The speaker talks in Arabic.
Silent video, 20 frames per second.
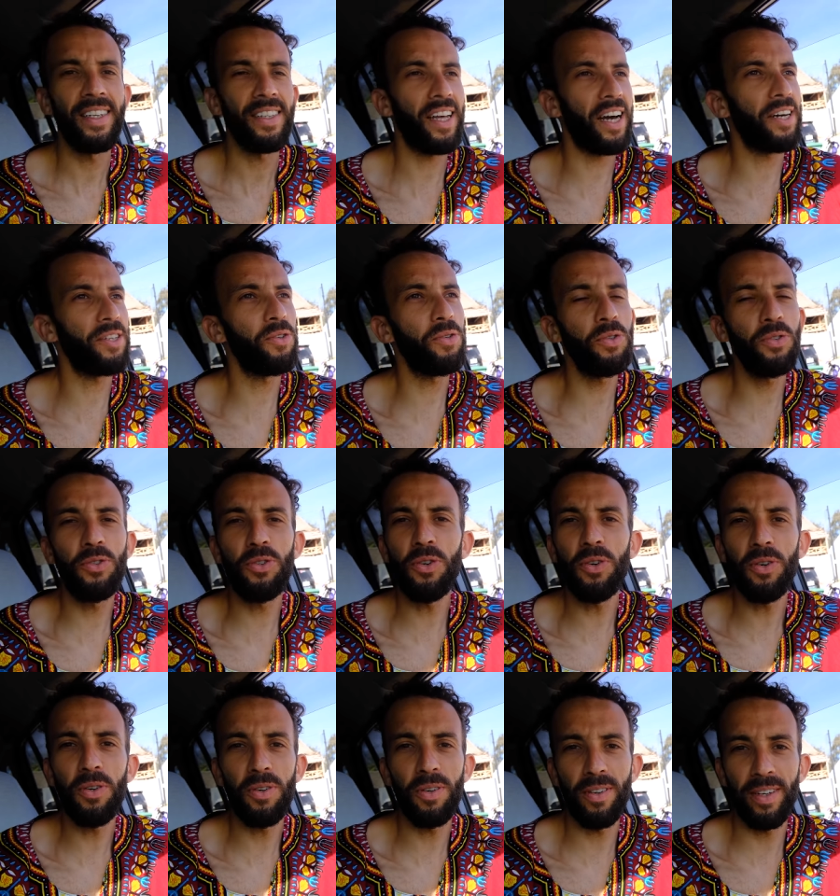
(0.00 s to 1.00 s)
تقدروا
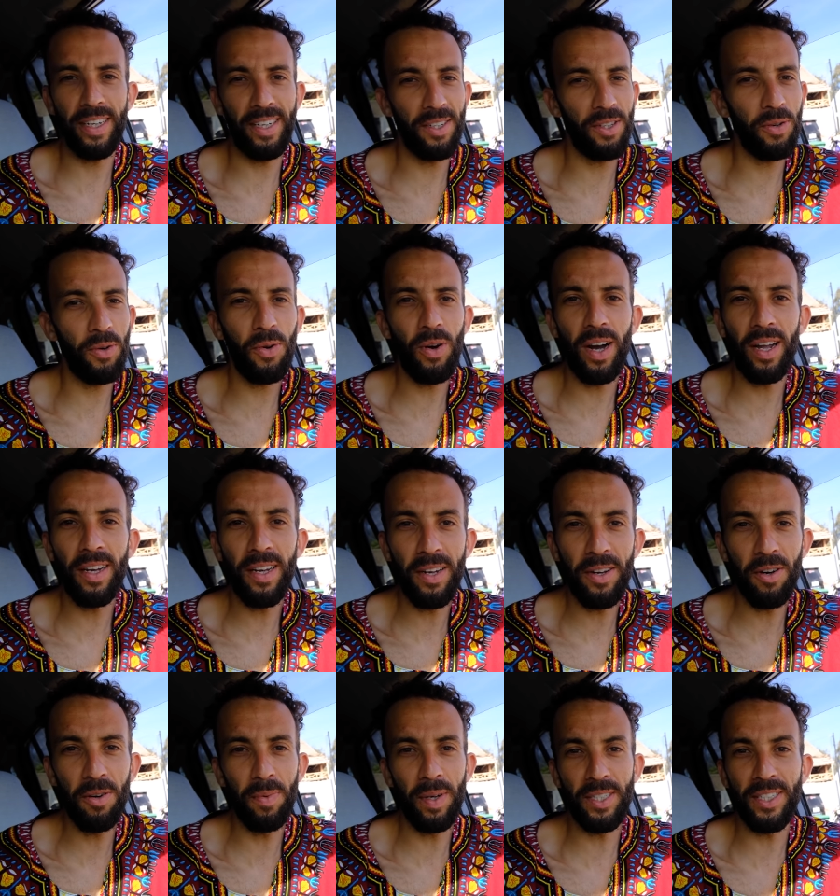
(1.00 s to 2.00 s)
تجوا يعني تكروها
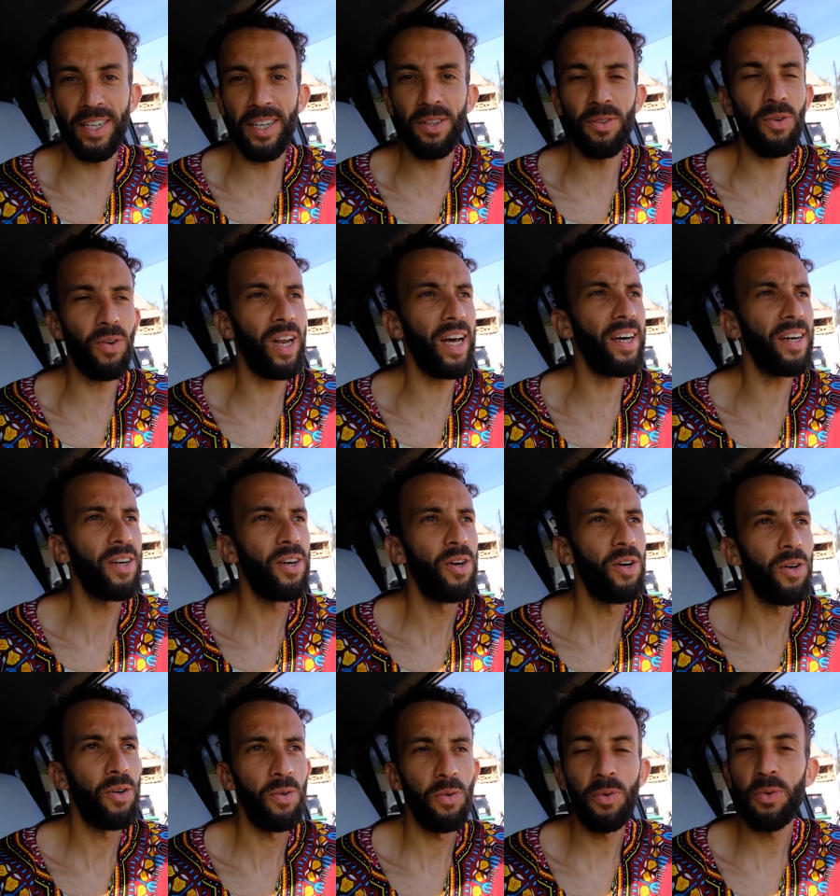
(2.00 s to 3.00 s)
لليوم ب 20 دولار
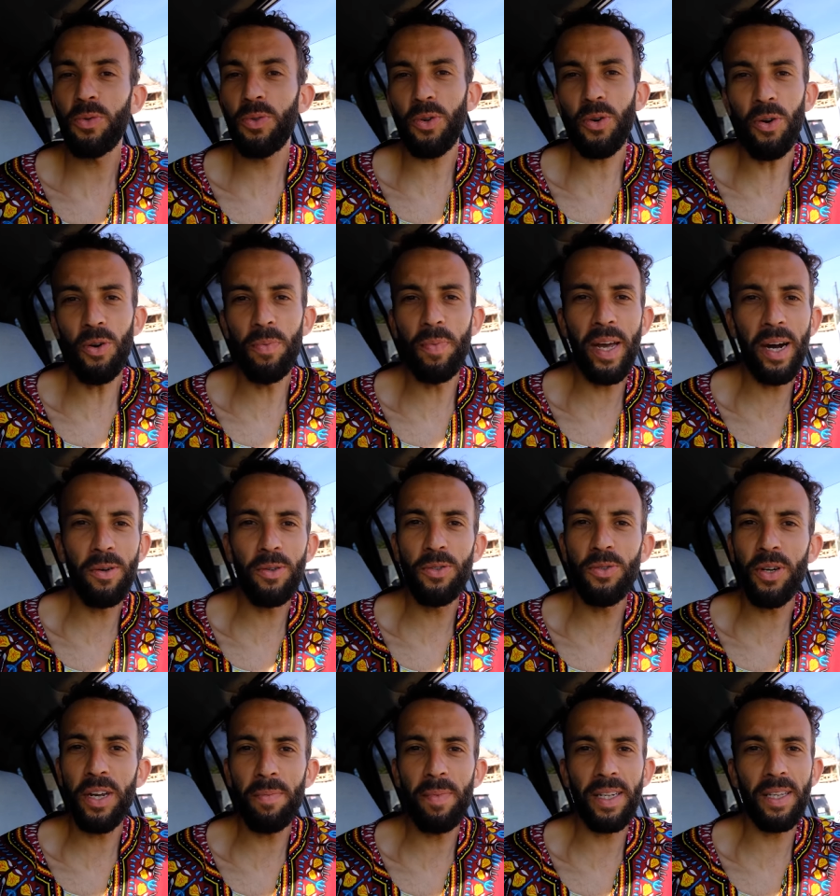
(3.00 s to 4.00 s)
وتروحوا بها
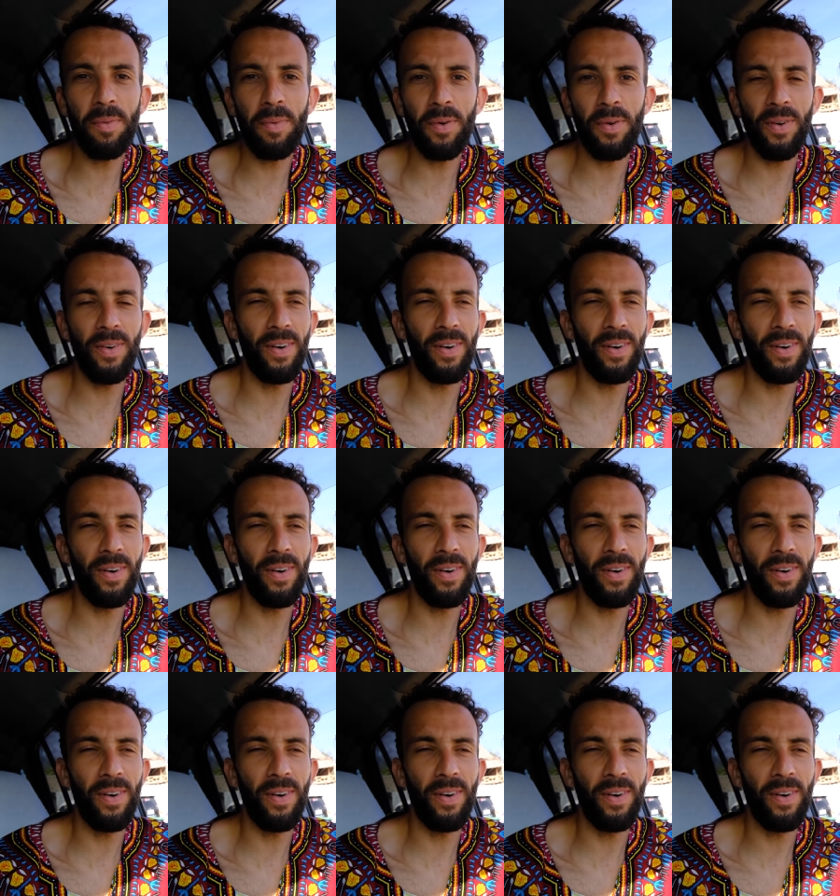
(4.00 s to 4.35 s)
وتجوا كما تبغوا